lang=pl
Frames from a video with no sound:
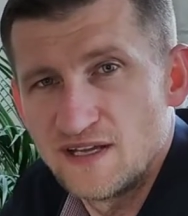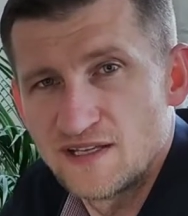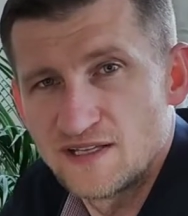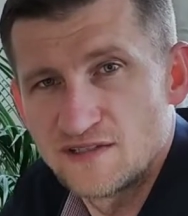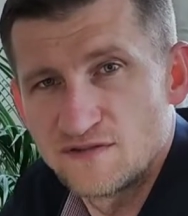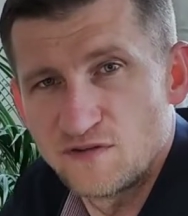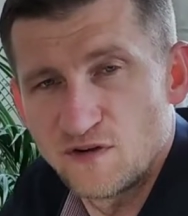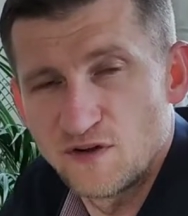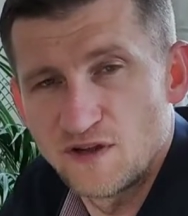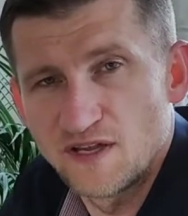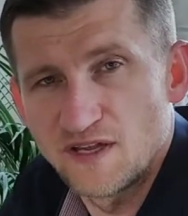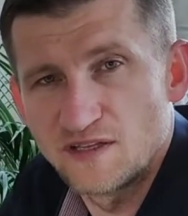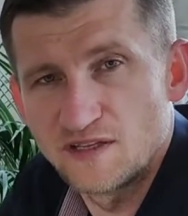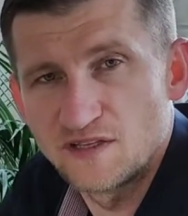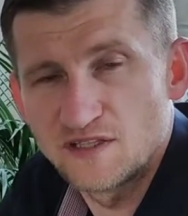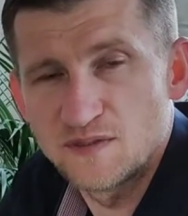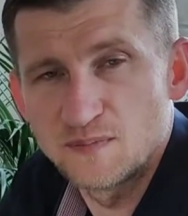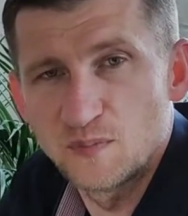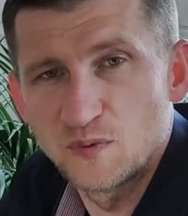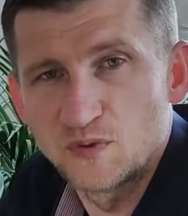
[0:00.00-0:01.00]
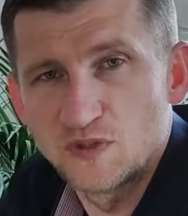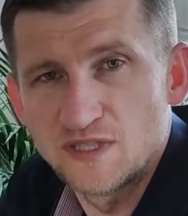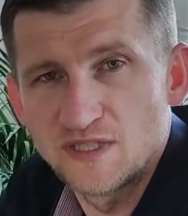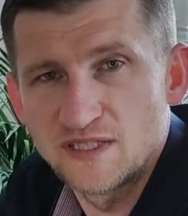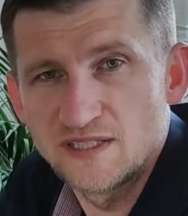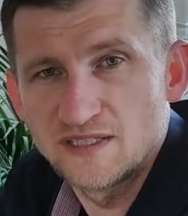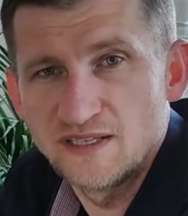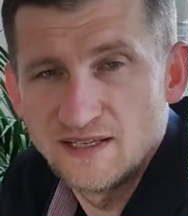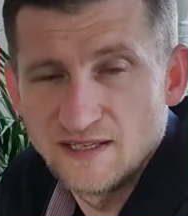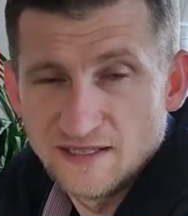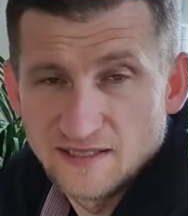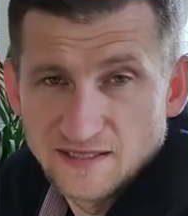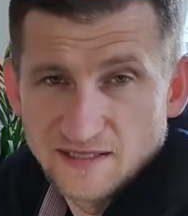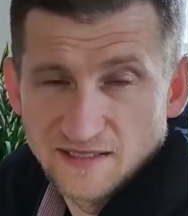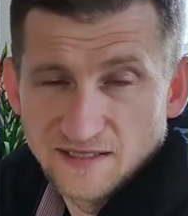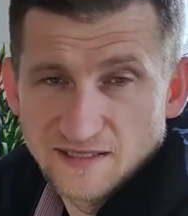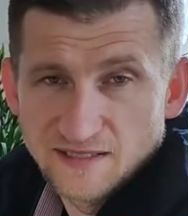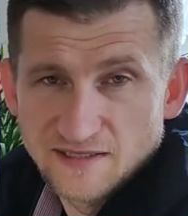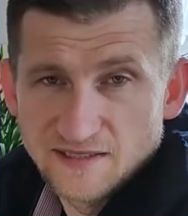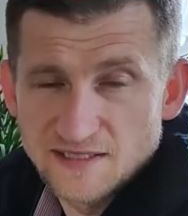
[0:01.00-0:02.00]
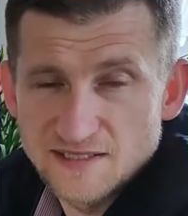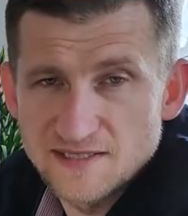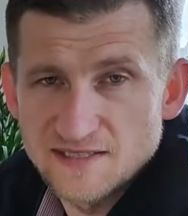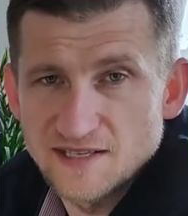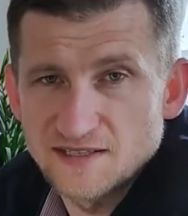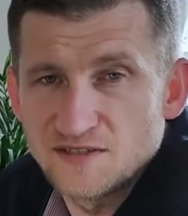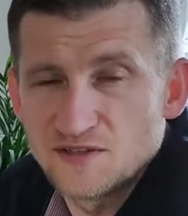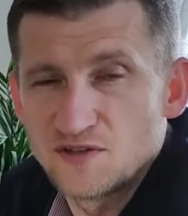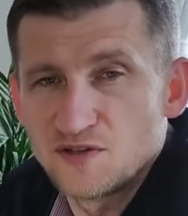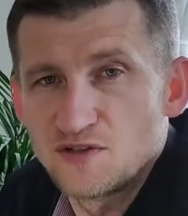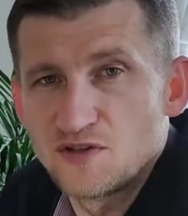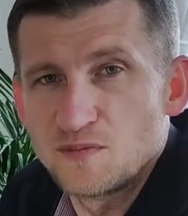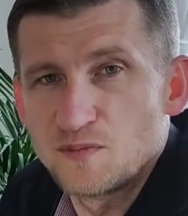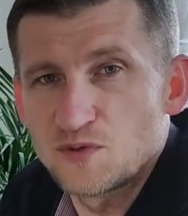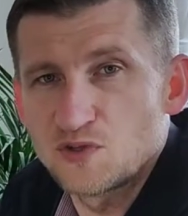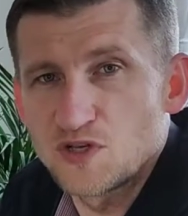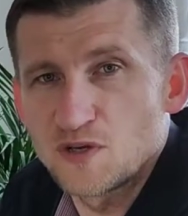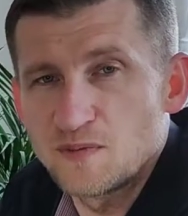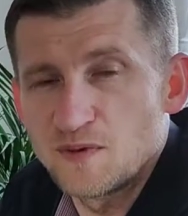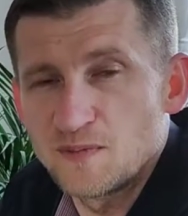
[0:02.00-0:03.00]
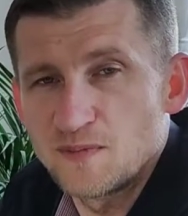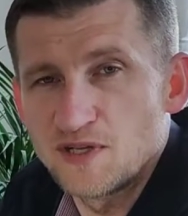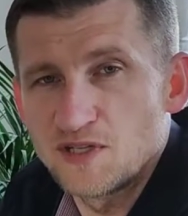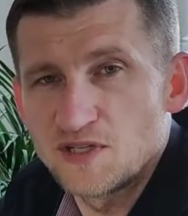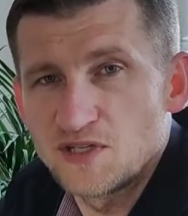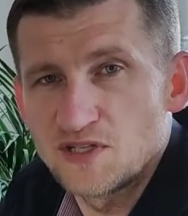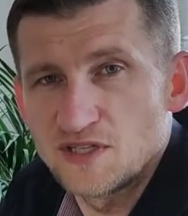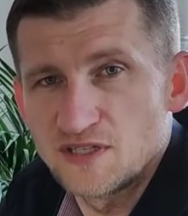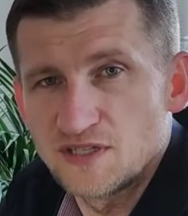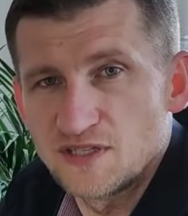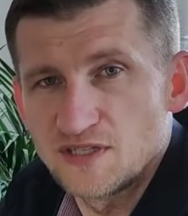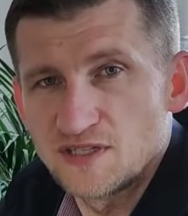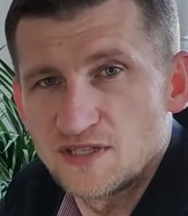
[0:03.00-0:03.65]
swojej dysputy i niestety no nie możemy mieć e,